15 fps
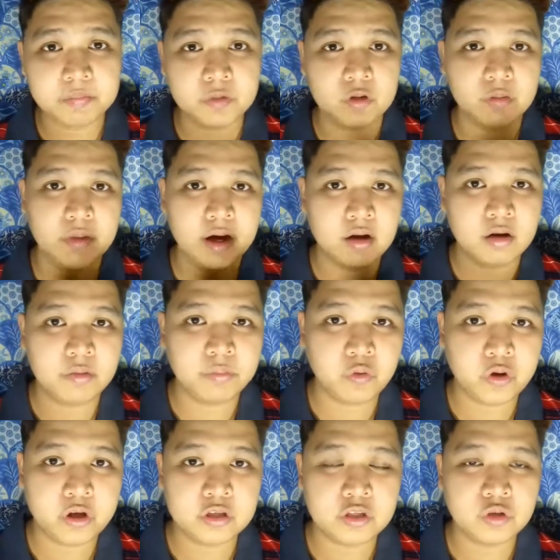kung bago lang
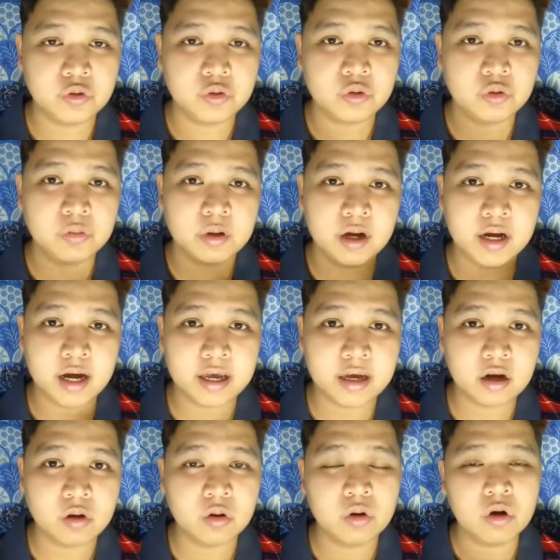po kayo sa YouTube,
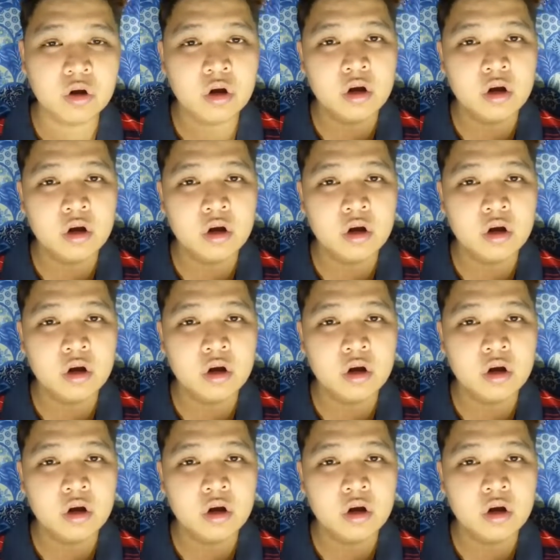kagaya ko,